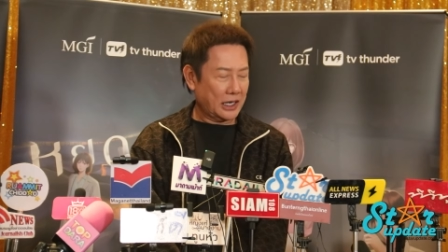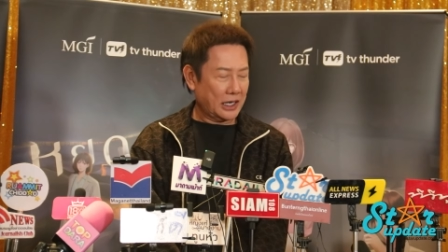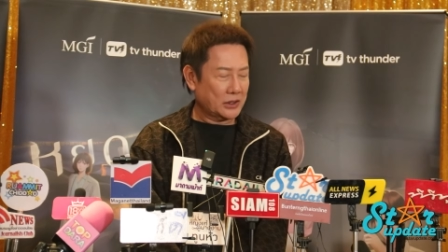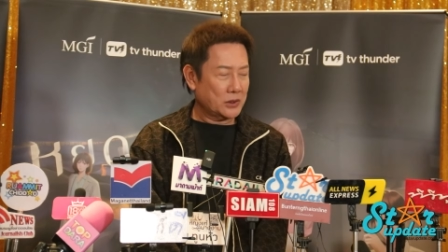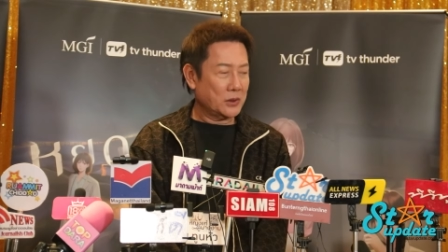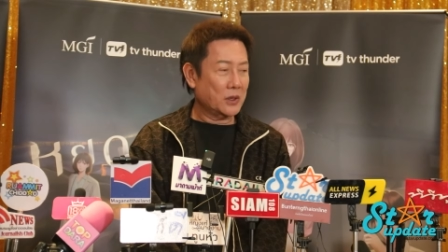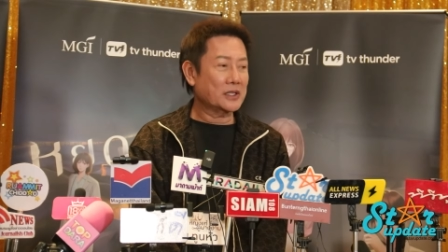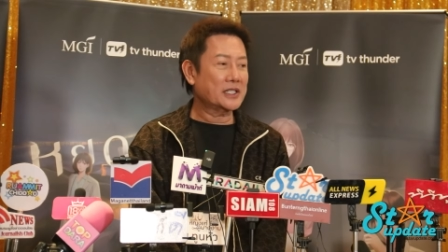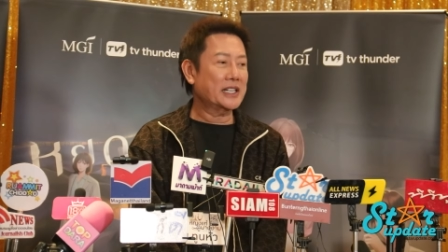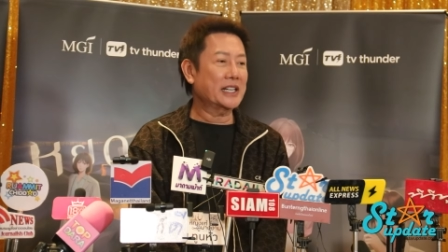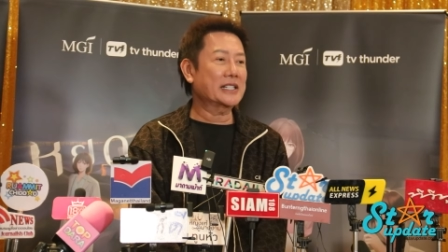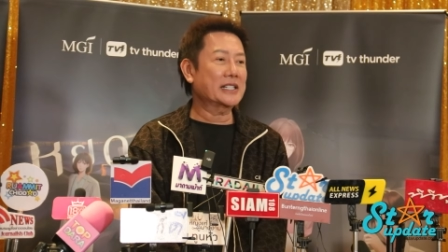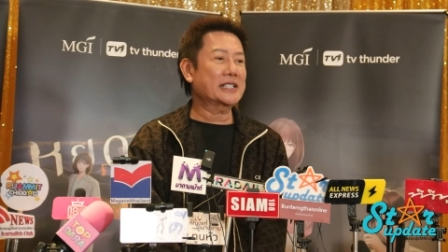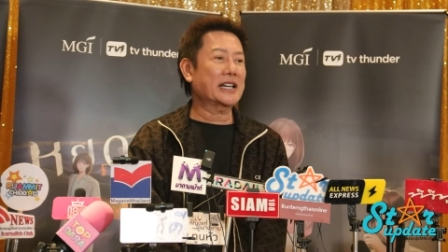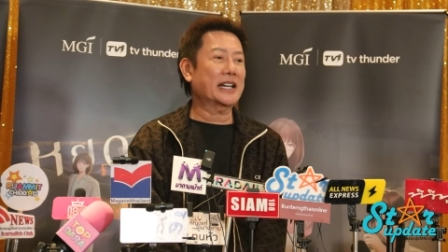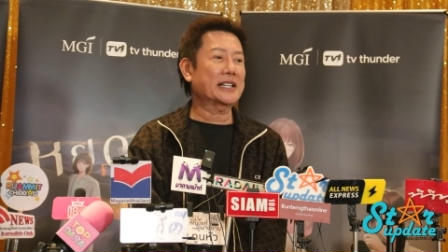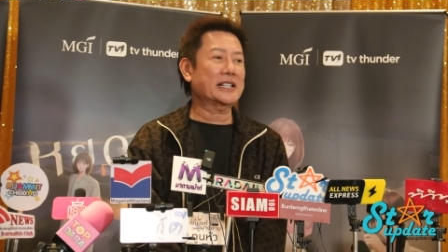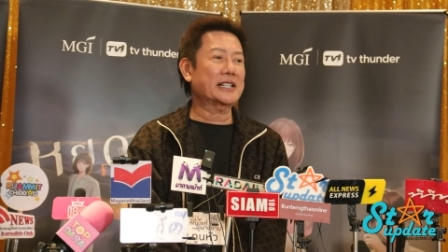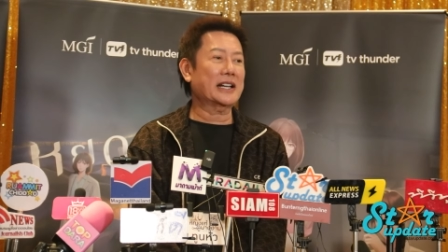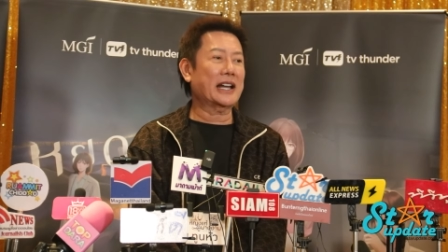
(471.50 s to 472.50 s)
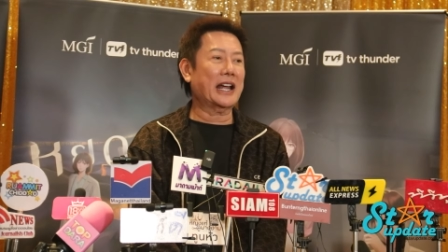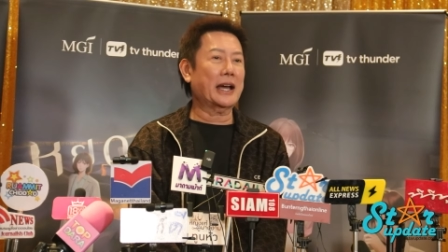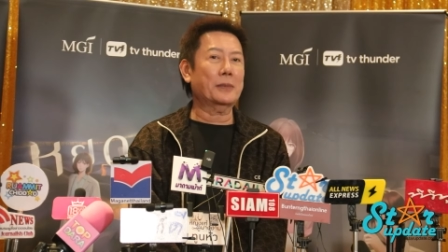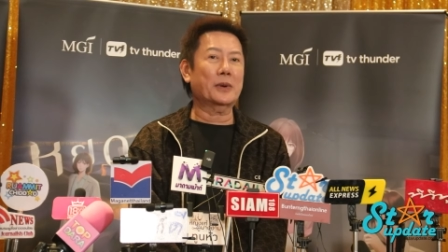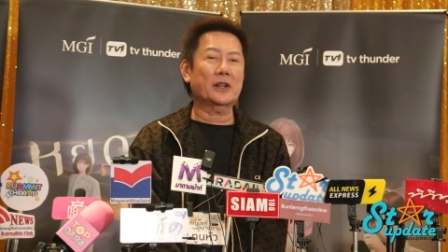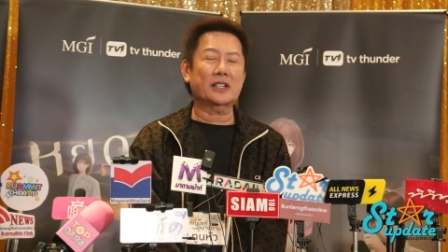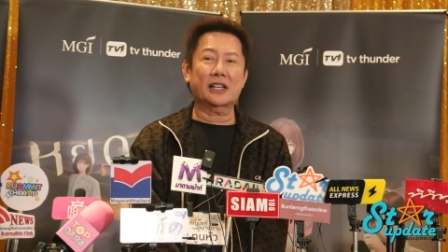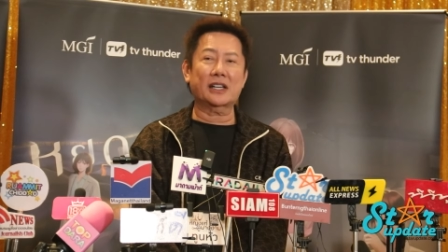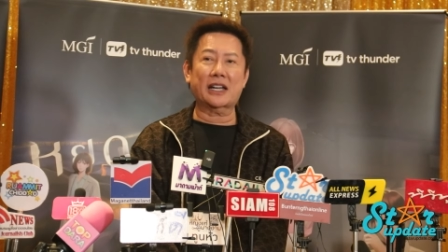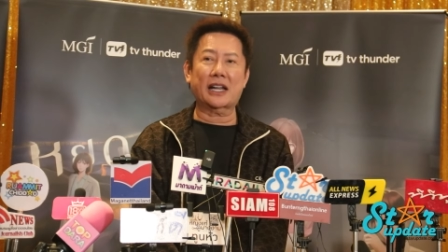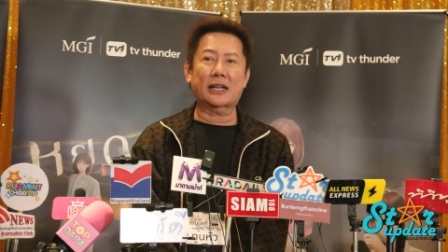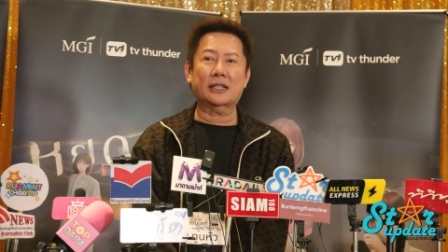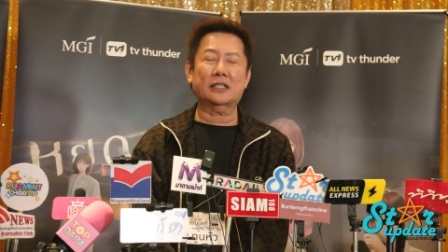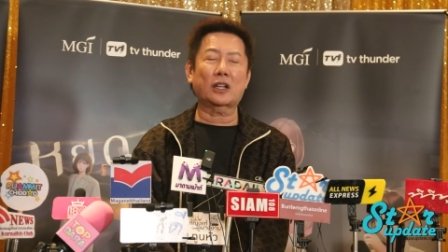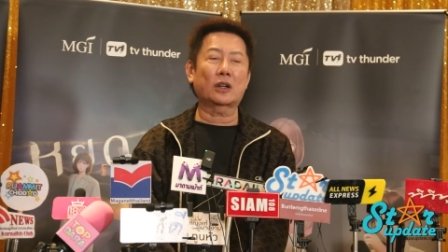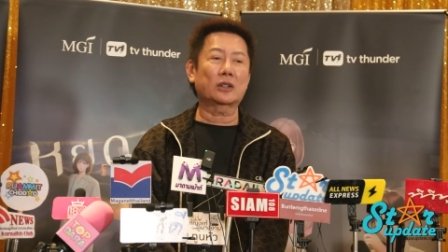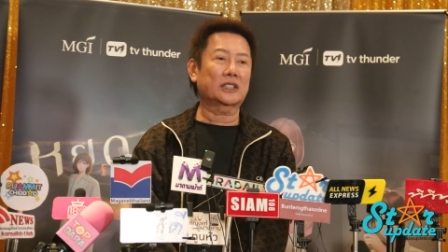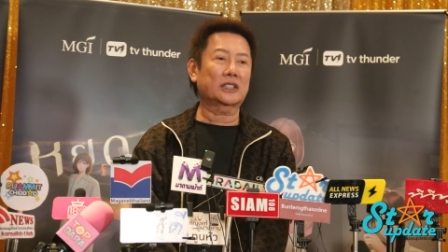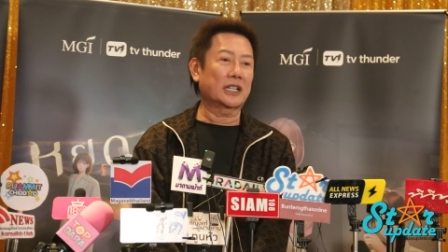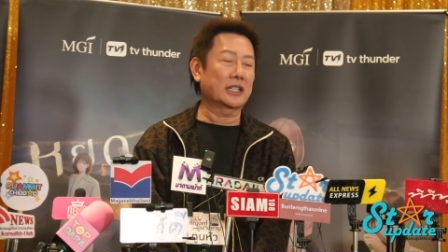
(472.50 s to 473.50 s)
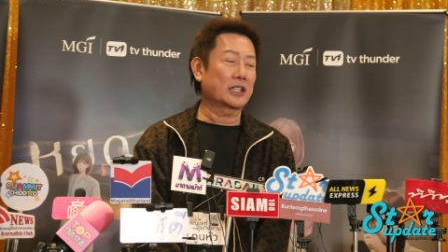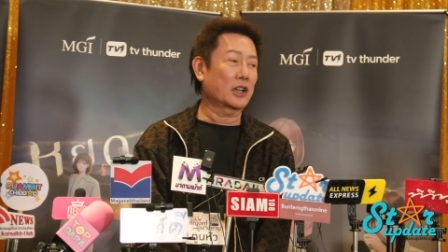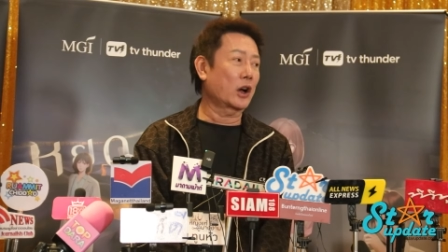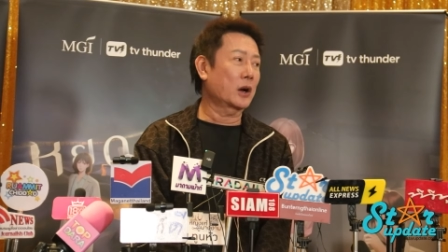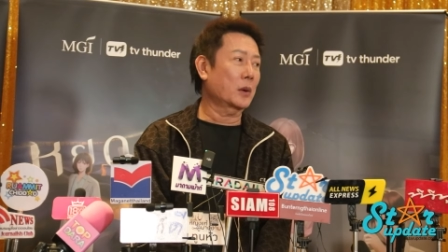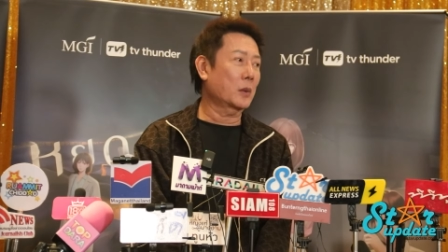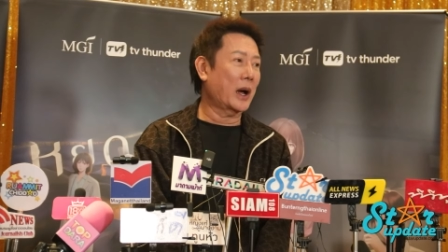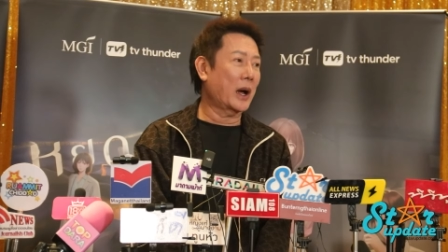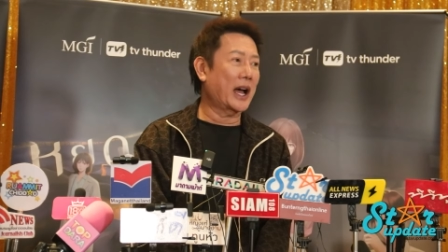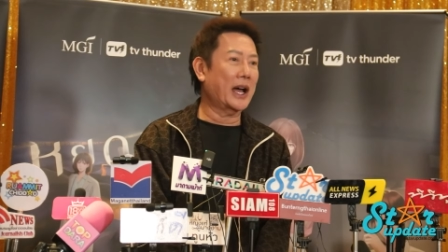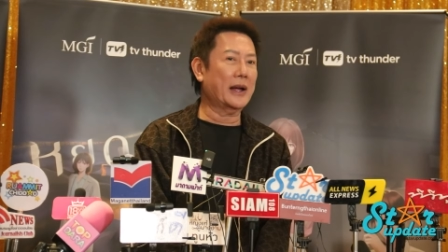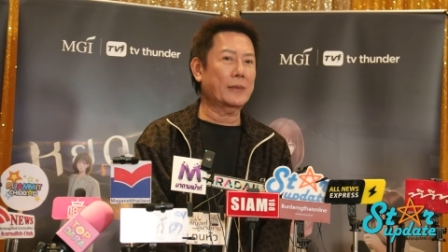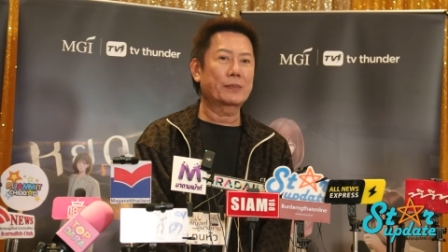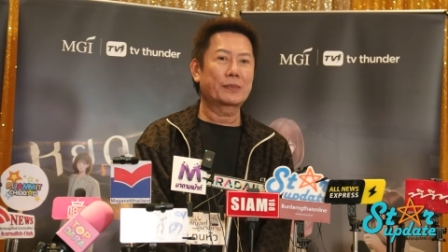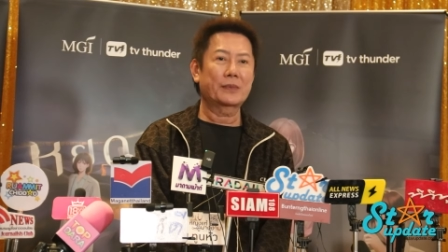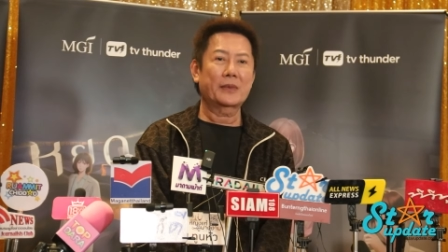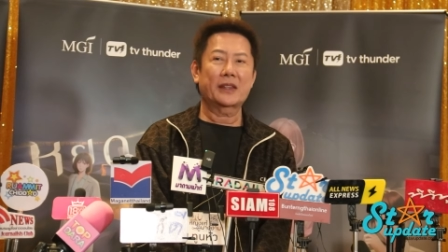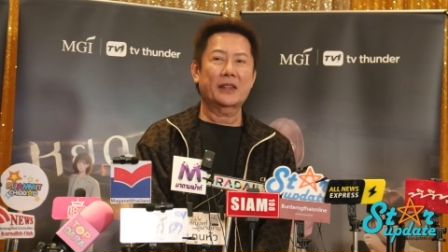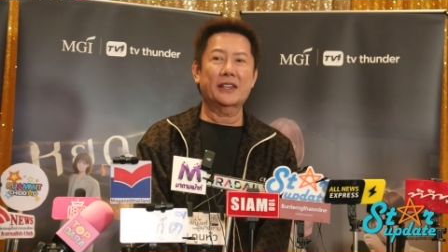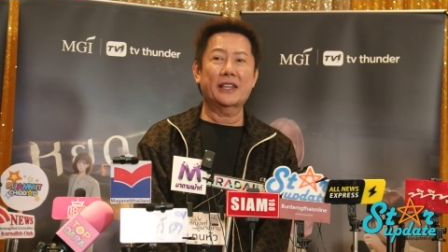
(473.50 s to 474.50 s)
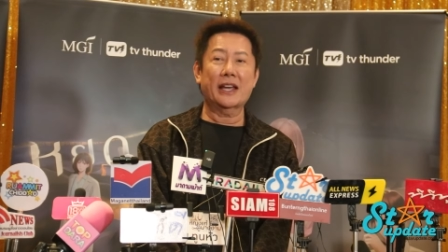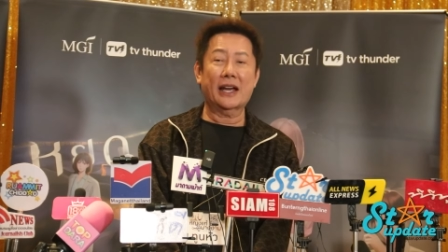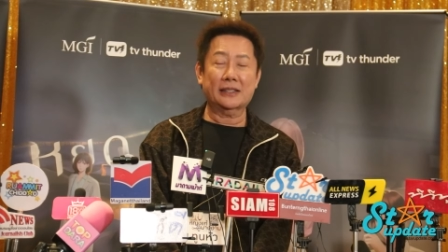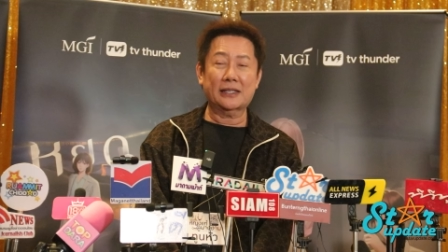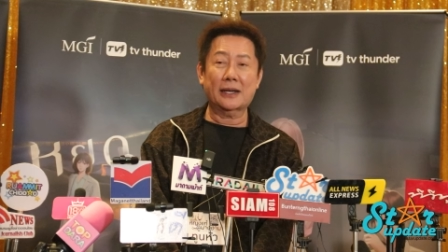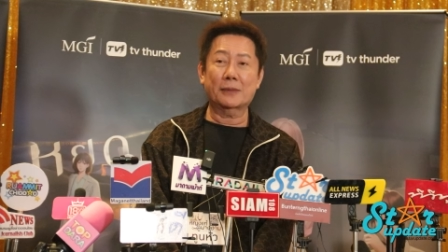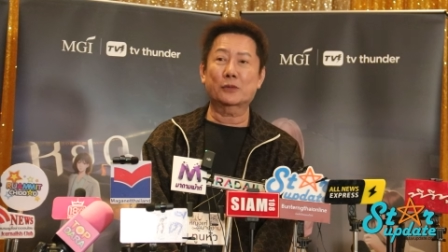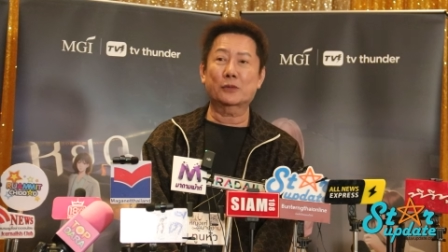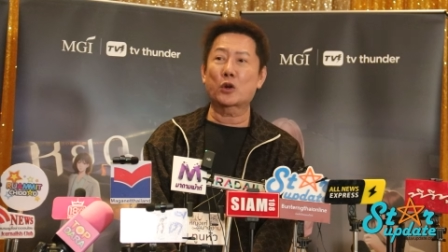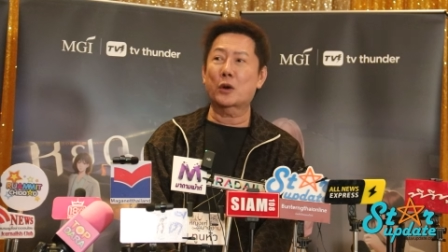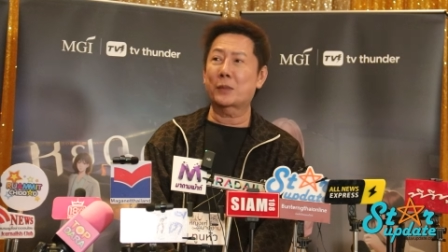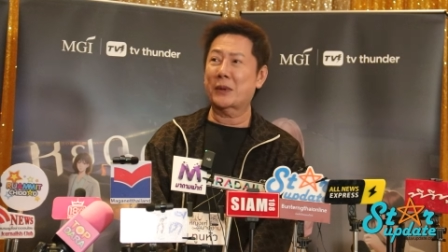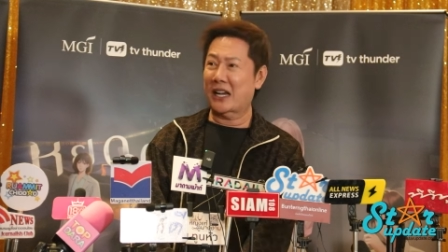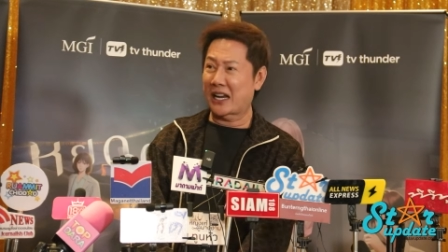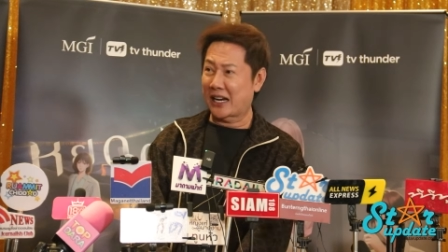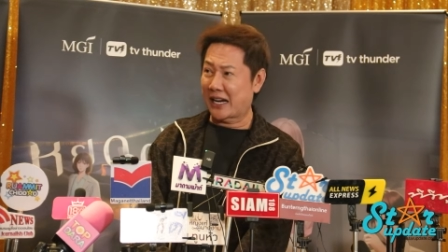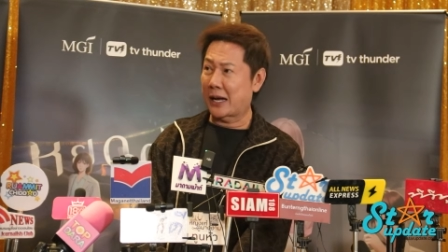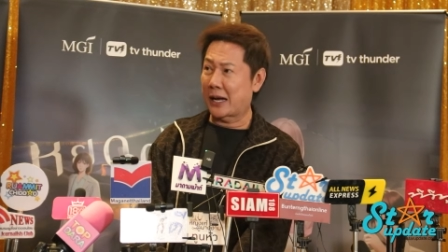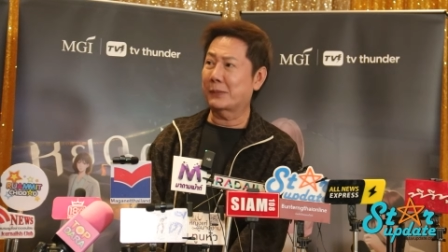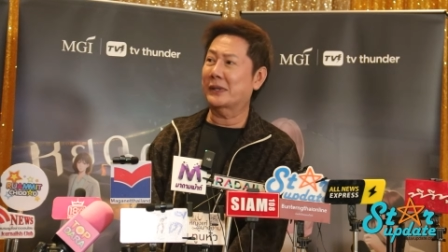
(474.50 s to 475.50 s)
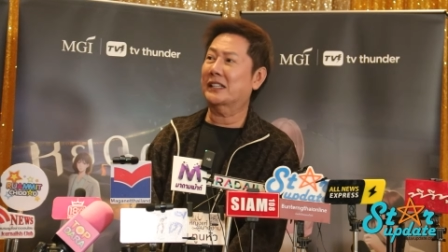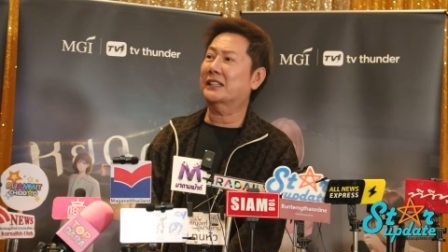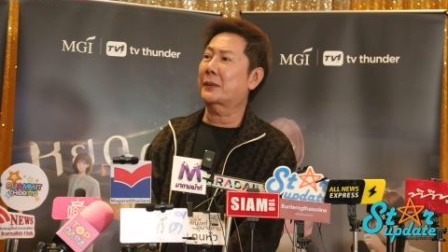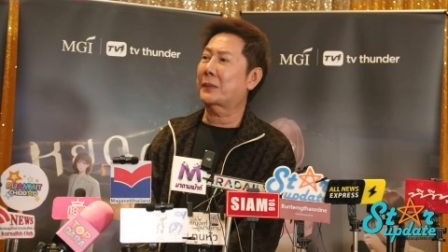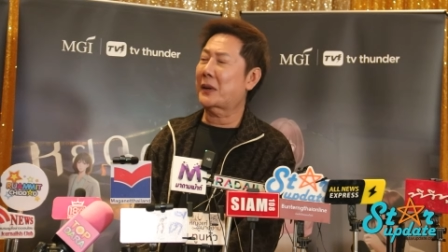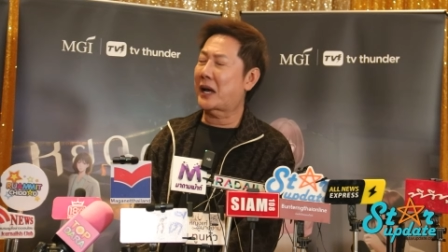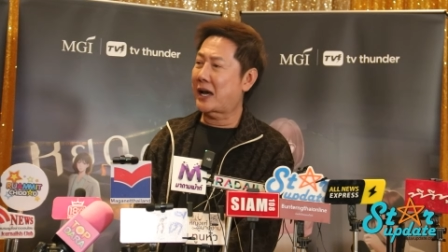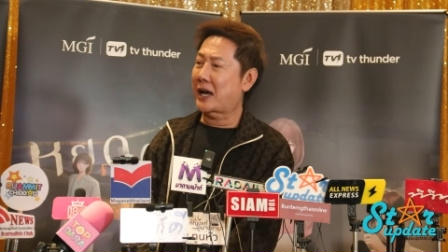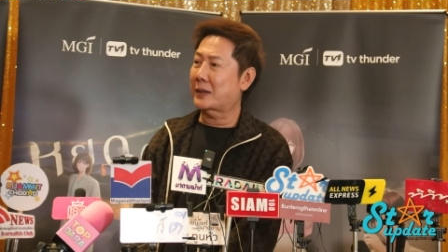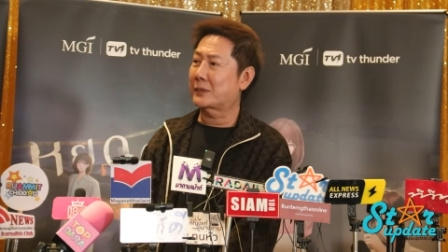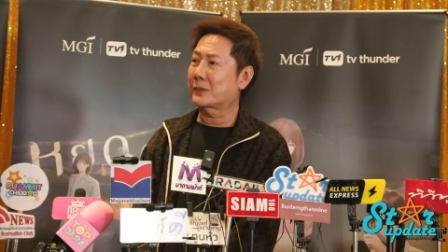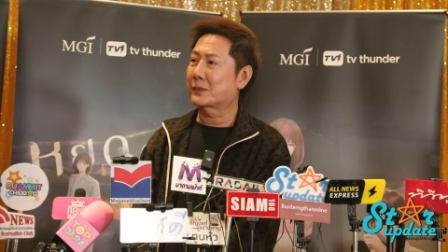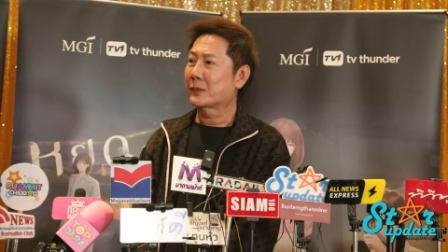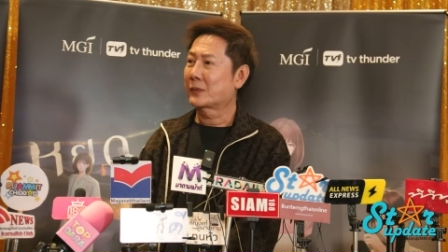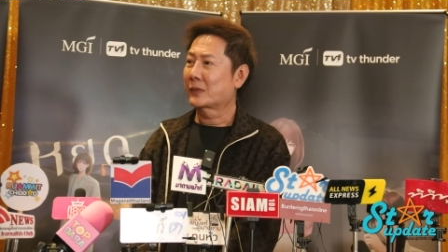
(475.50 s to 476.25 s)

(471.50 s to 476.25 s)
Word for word: ช่วงชิงชัยชนะ เพราะฉะนั้นต้องเตือนน้องว่าอย่าทำตัวเป็นนางงามมิตรภาพ